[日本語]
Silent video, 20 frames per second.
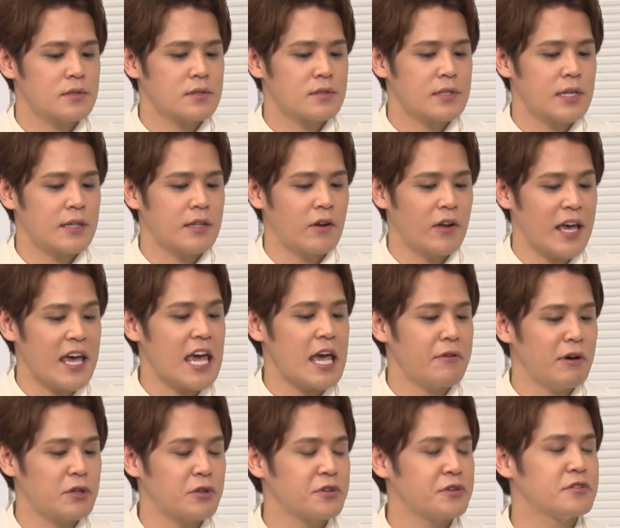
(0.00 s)
なんだろう平
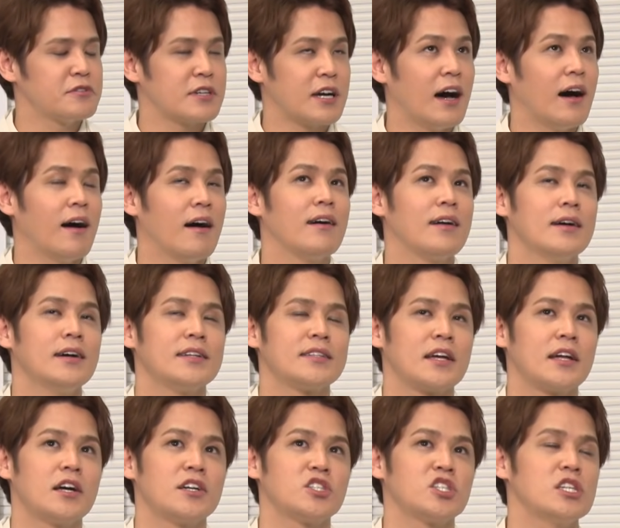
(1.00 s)
和というか
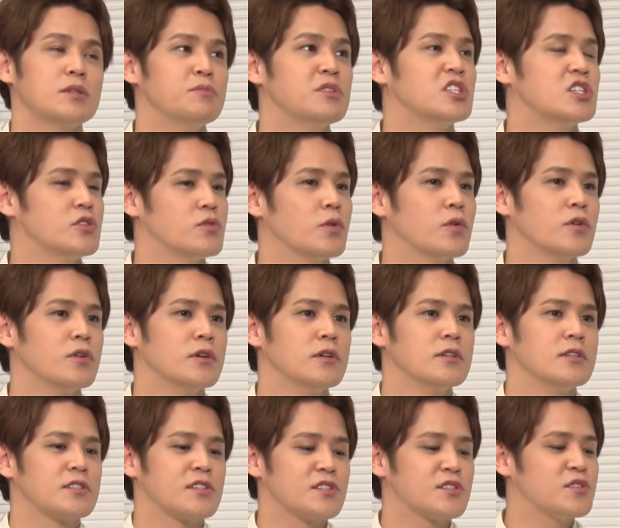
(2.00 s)
正しい道を
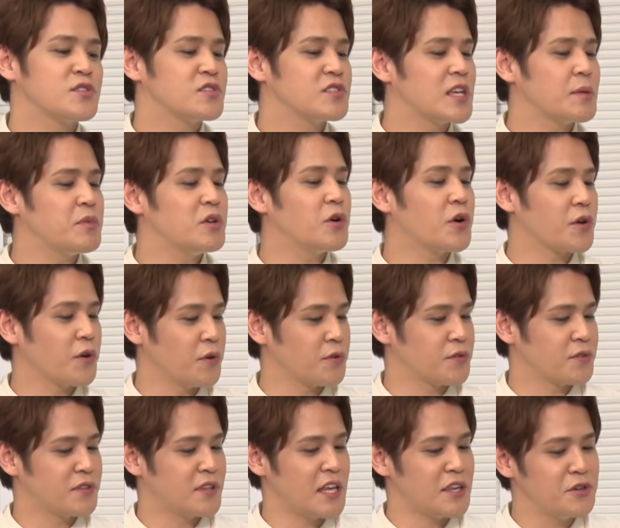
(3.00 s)
進んでみろ
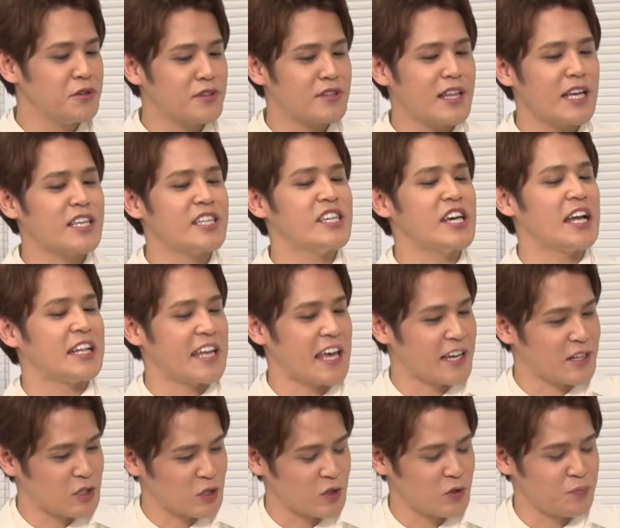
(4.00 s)
よって言って消えてい
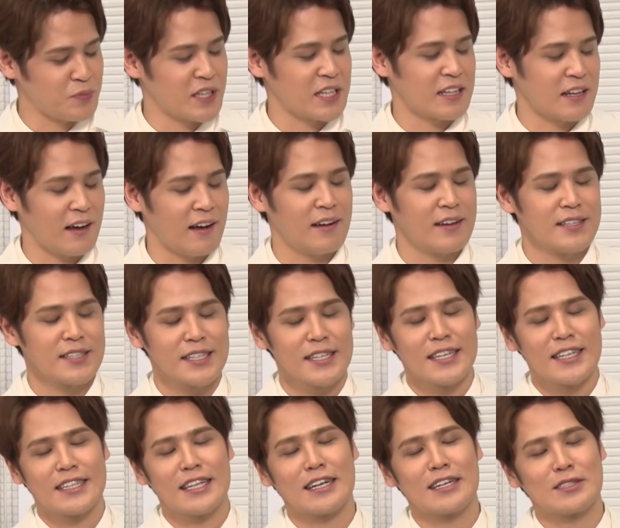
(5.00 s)
くみんな。
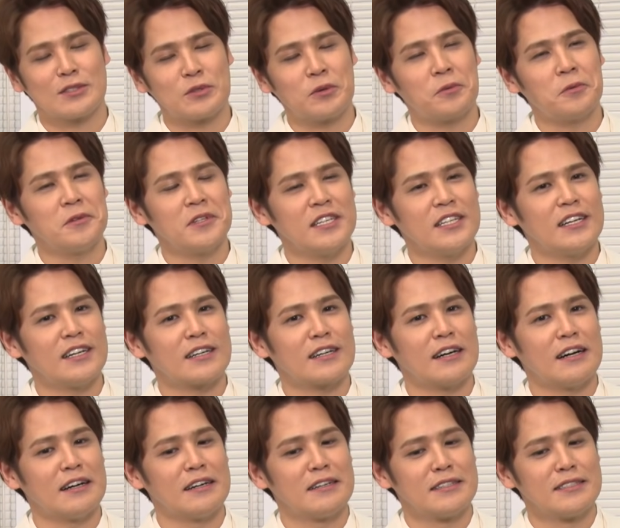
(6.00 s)
なんかそこになん
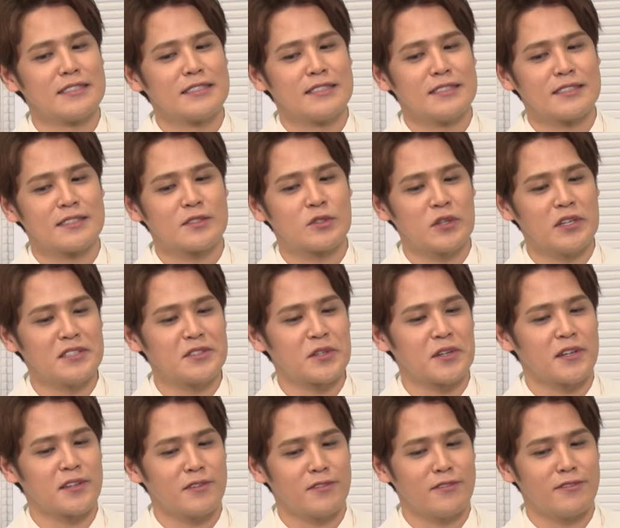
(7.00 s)
かそれぞ
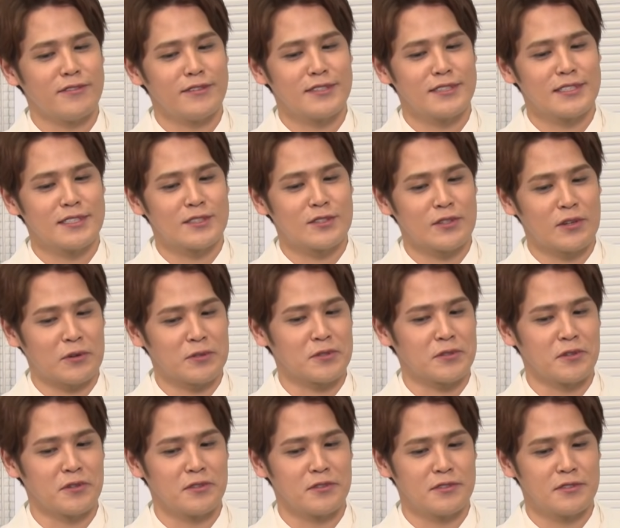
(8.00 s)
れのそれこ
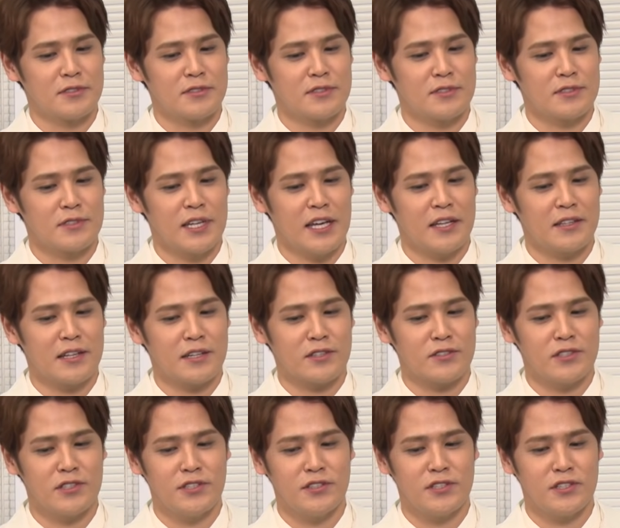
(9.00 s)
そ円
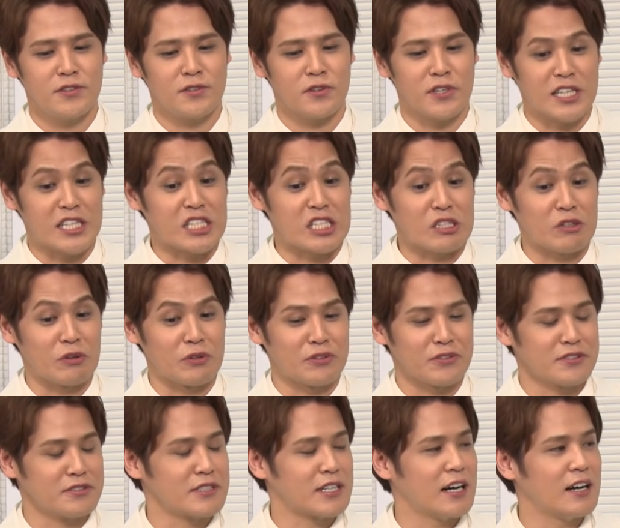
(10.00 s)
卓流に言うと騎士道と
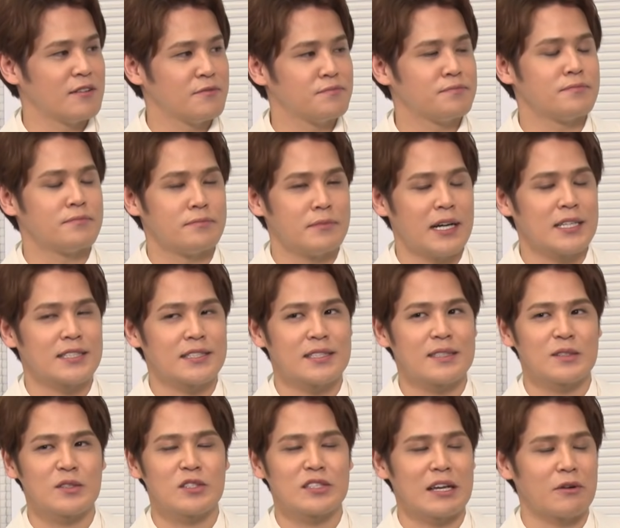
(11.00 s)
いうかま、うん、っす
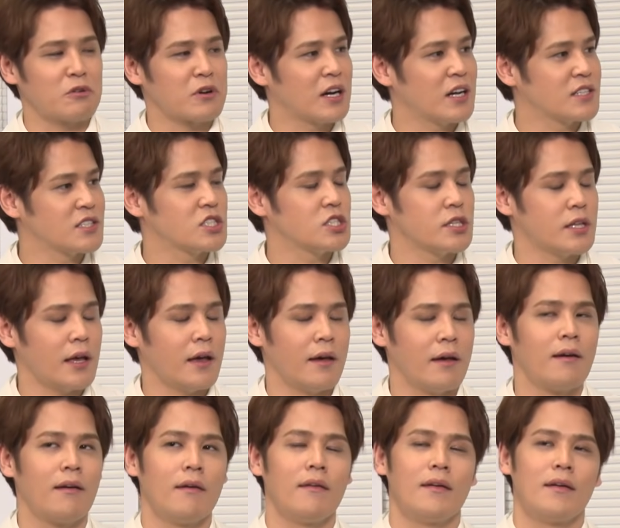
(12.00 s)
ぐさを感じて
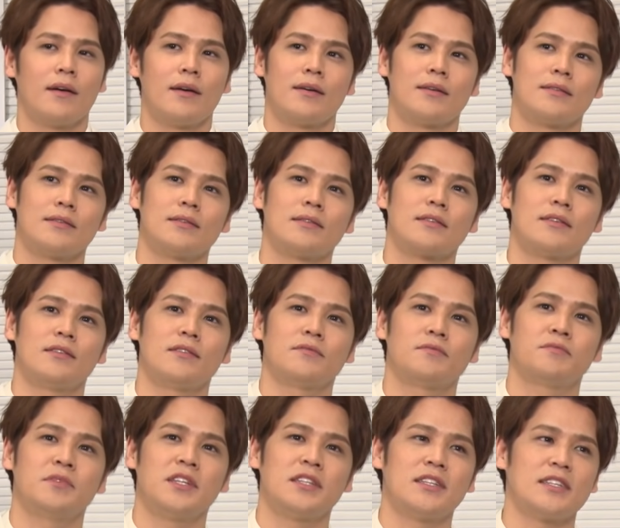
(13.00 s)
なんか
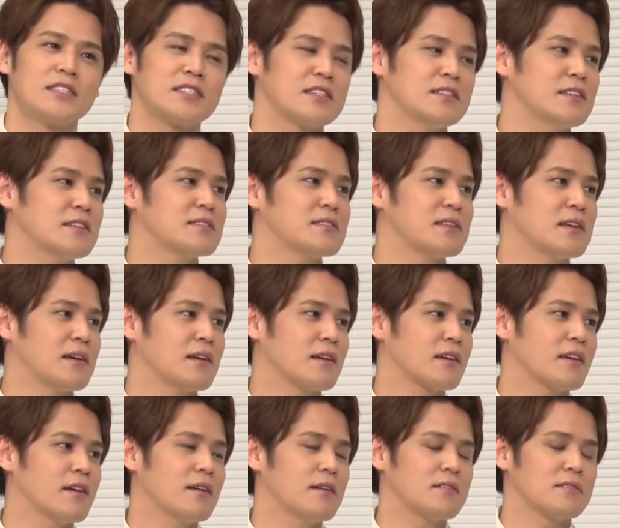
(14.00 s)
みんな好きですね
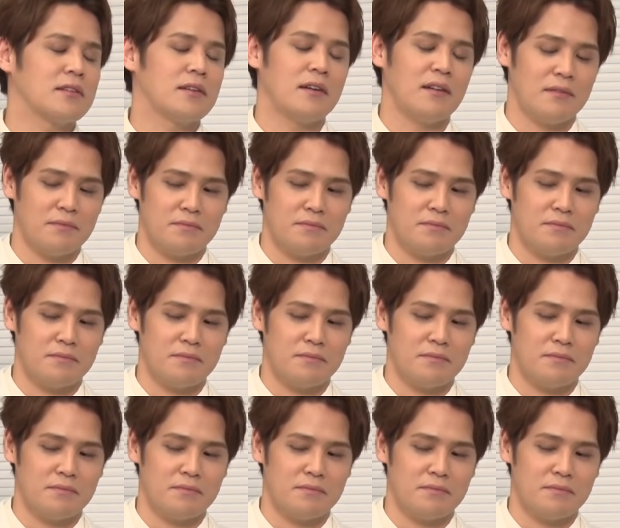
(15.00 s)
キャラクター、